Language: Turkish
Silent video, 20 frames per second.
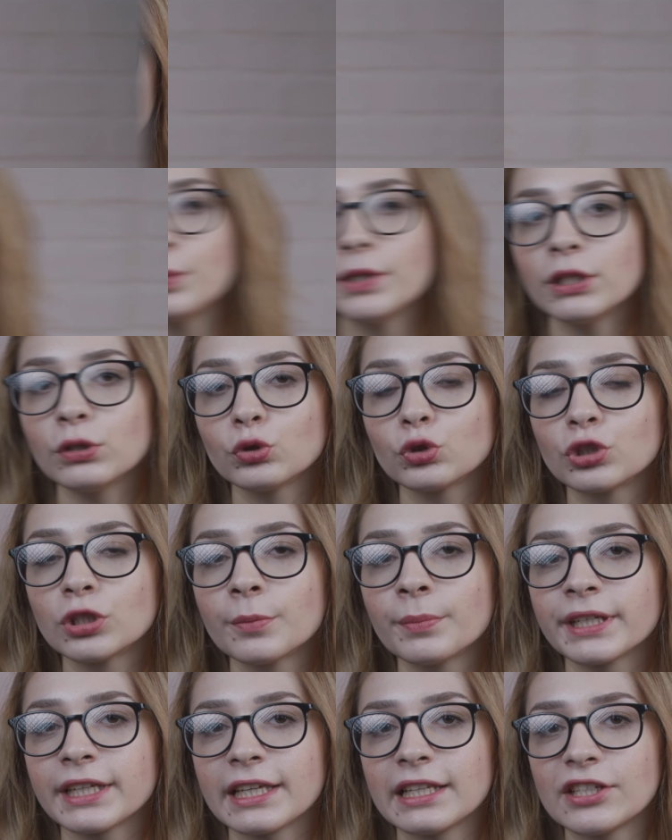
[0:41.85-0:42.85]
Mobil
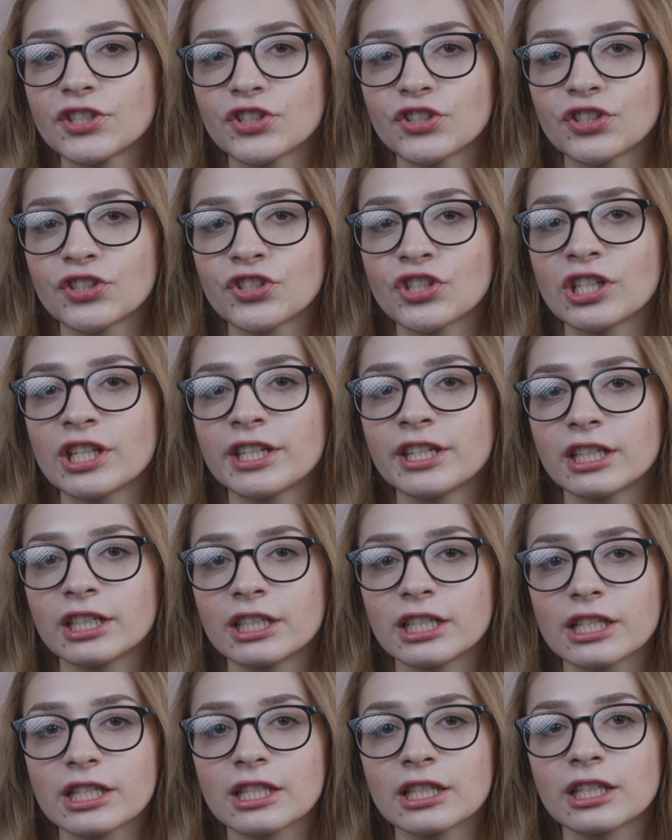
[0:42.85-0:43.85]
uygulama geliştiricileri
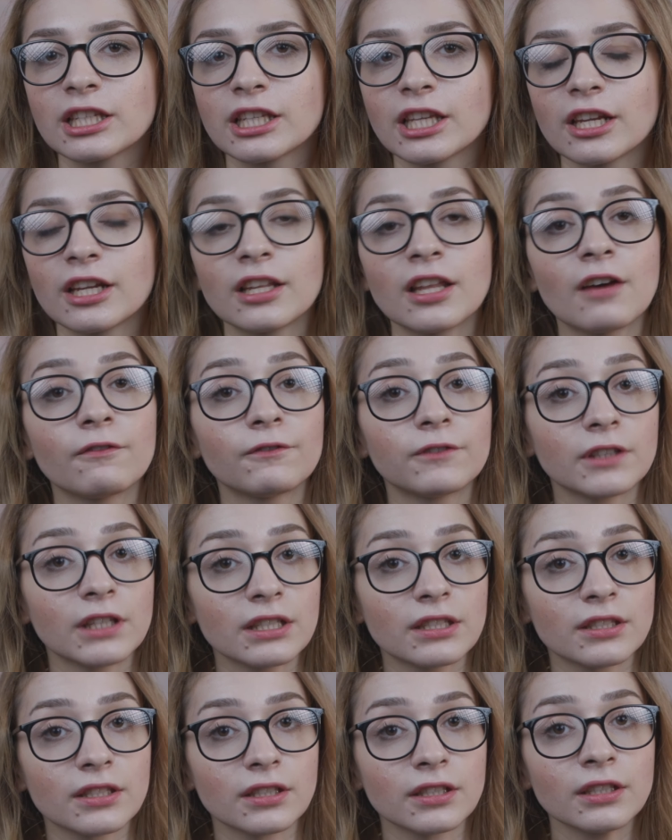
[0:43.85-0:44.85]
arasında yer alan
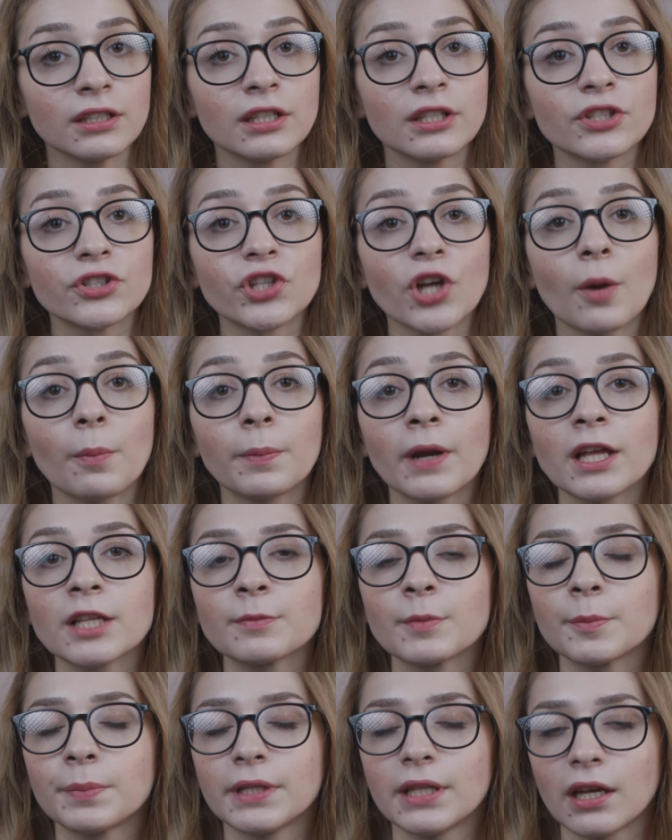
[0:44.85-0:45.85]
Flutter,
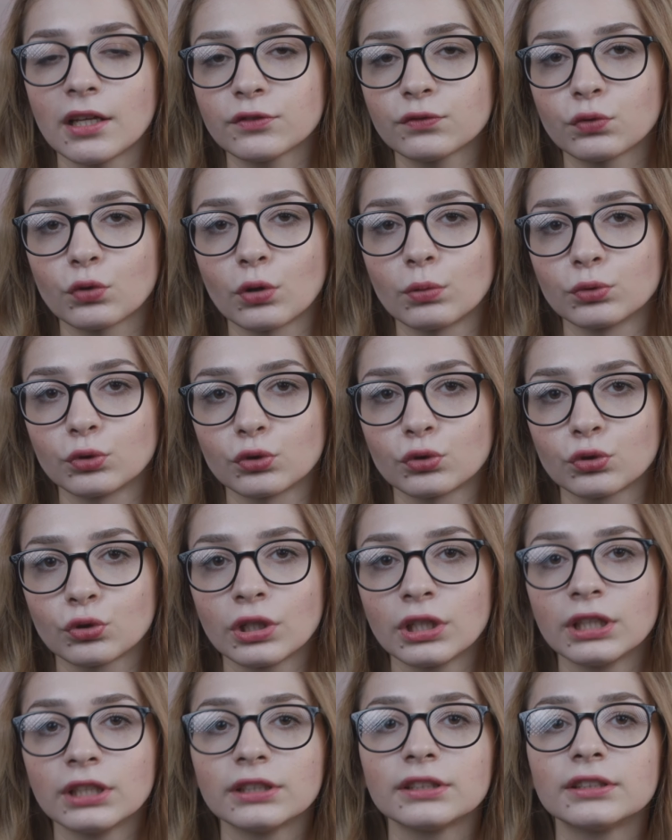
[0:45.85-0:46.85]
çapraz bir platformdur.
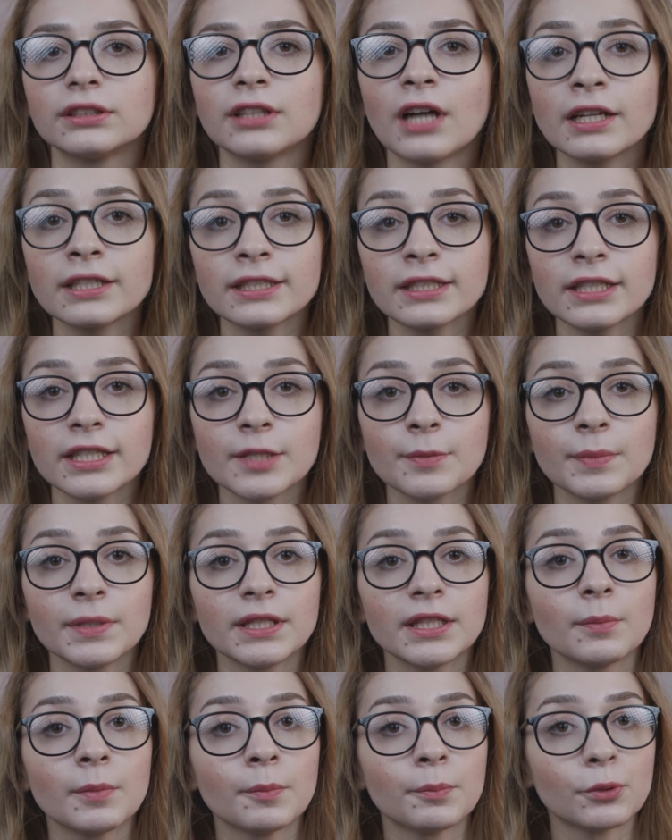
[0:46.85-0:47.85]
Dart
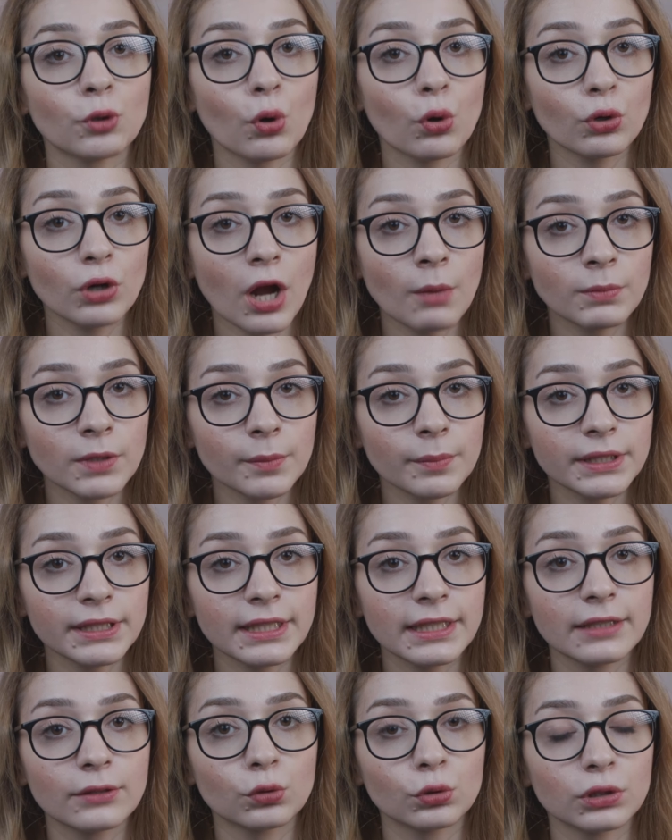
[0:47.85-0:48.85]
isminde bir programlama
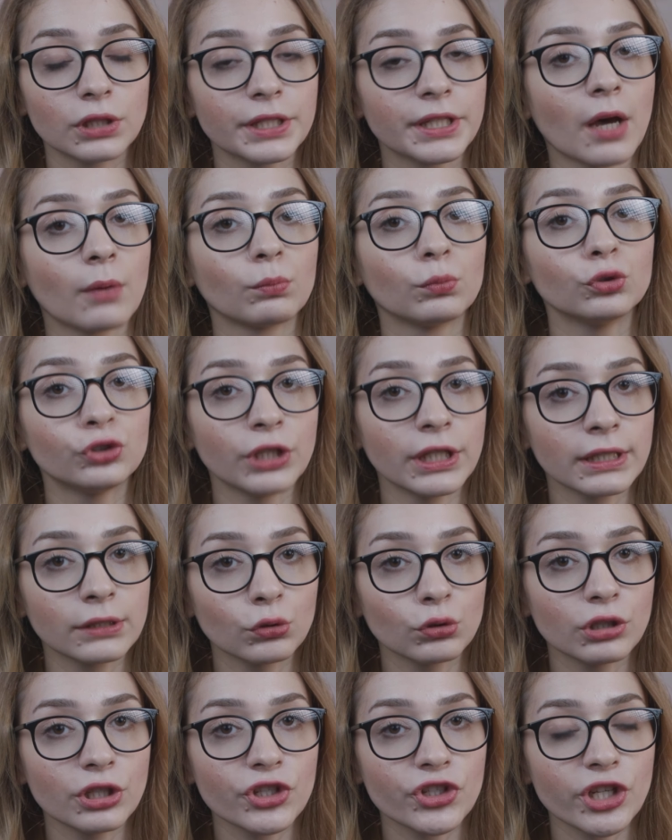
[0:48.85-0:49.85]
dili kullanan bu
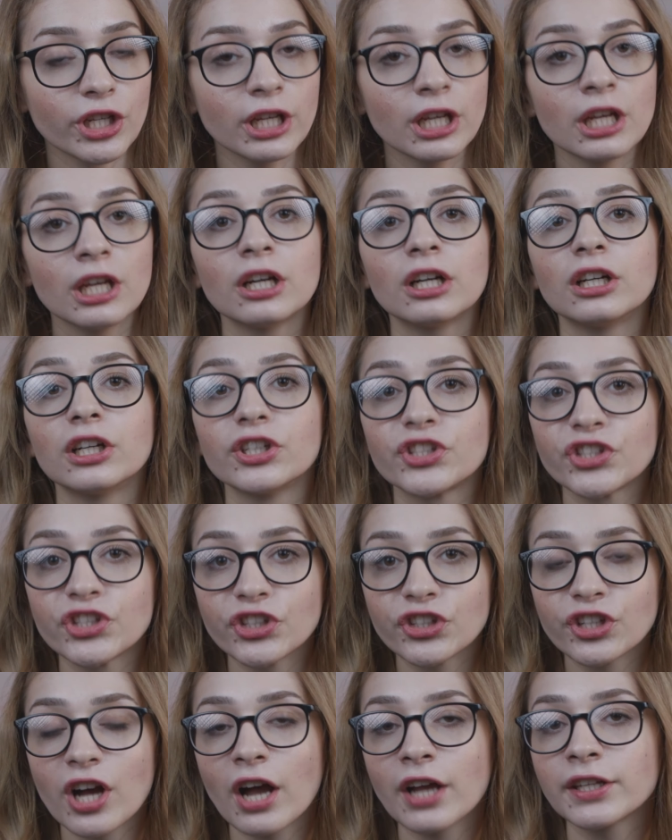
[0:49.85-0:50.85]
teknoloji,
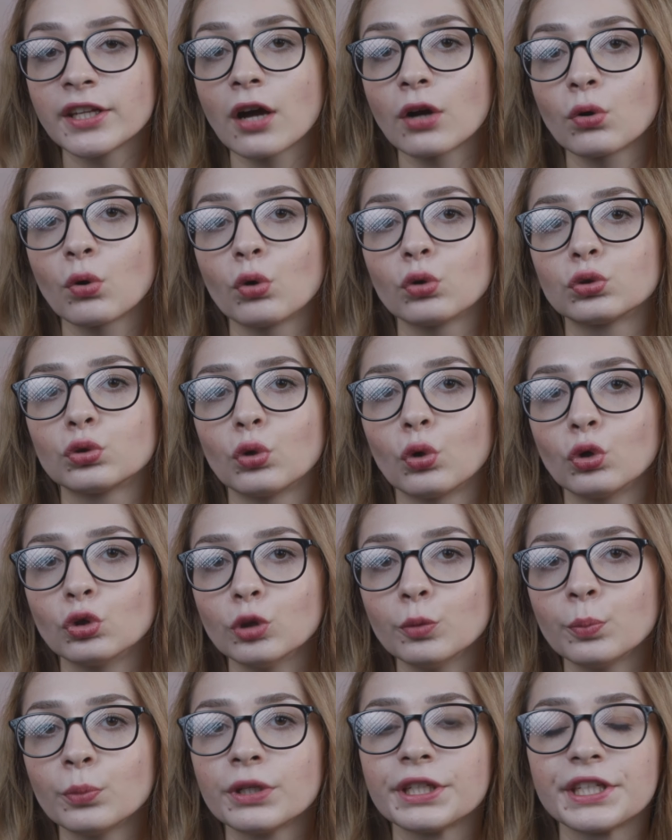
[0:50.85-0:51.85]
açık kaynak kodlu
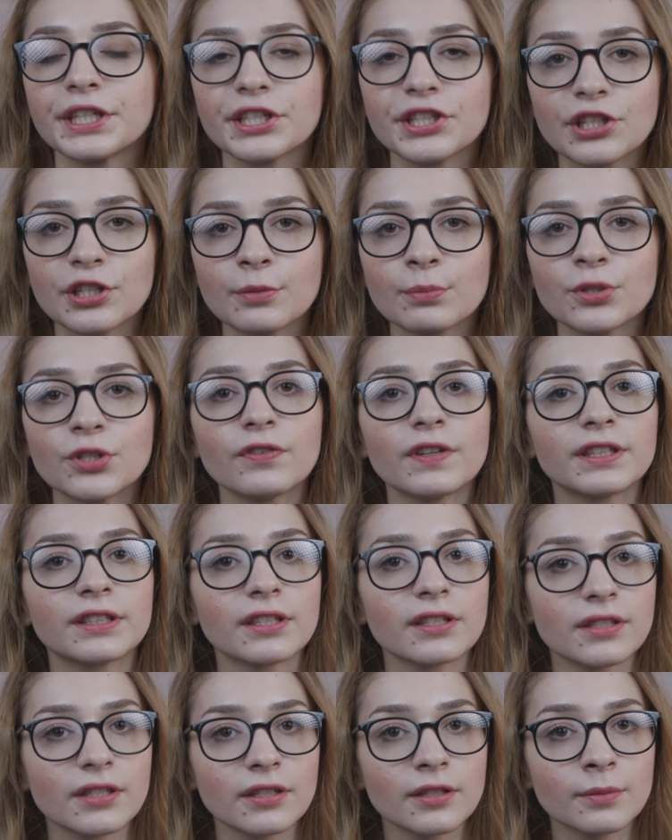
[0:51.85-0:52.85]
olup yazılımcı ve
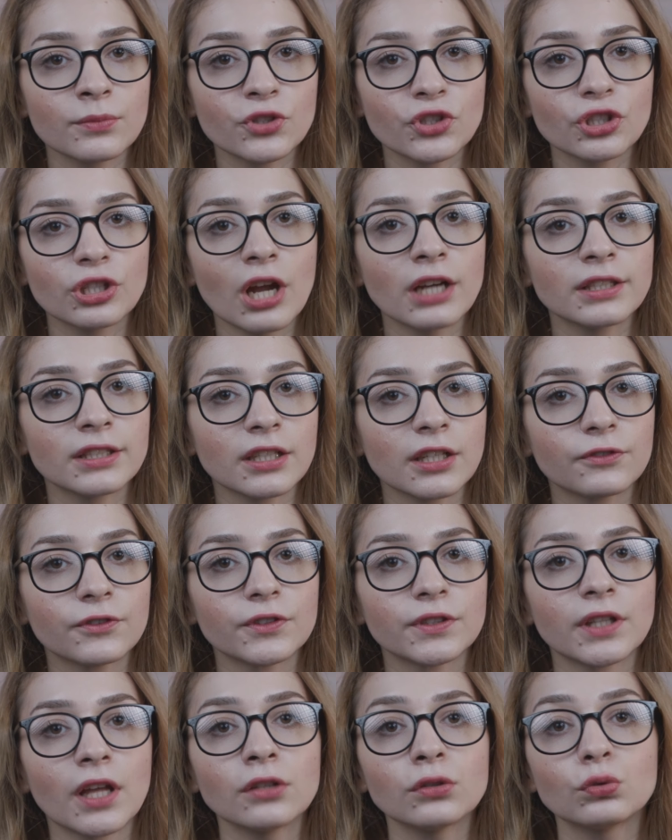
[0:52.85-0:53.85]
tasarımcılar
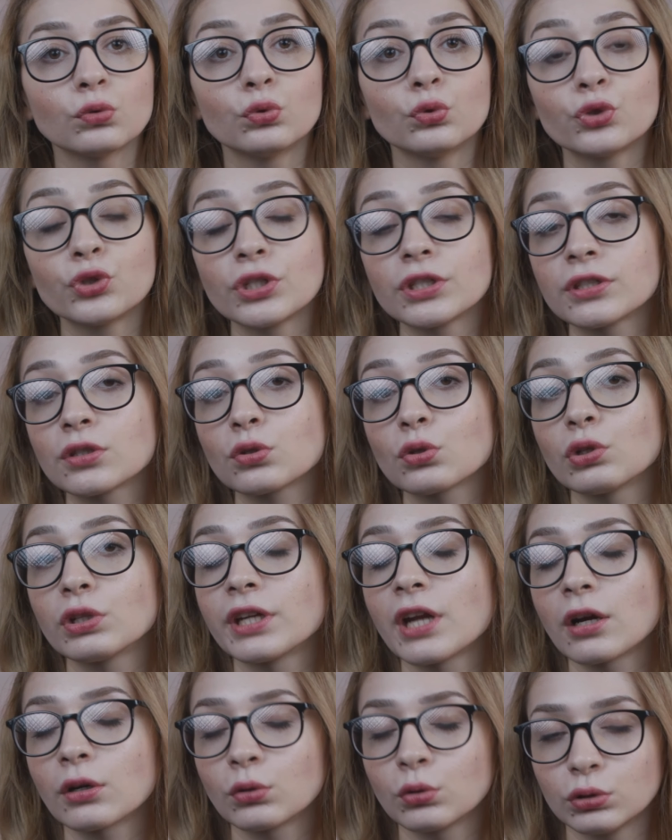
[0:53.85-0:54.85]
tarafından ücretsiz
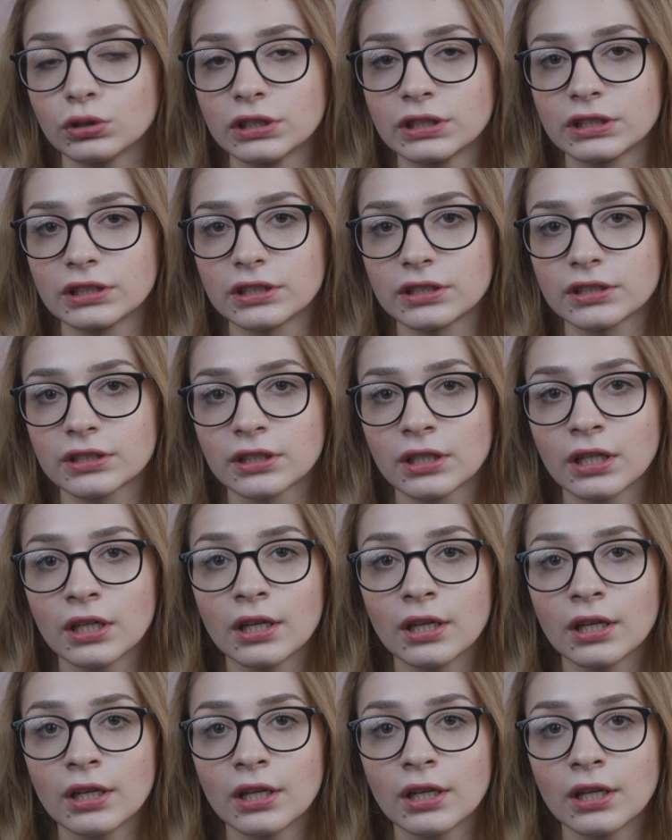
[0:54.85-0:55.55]
olarak kullanılır.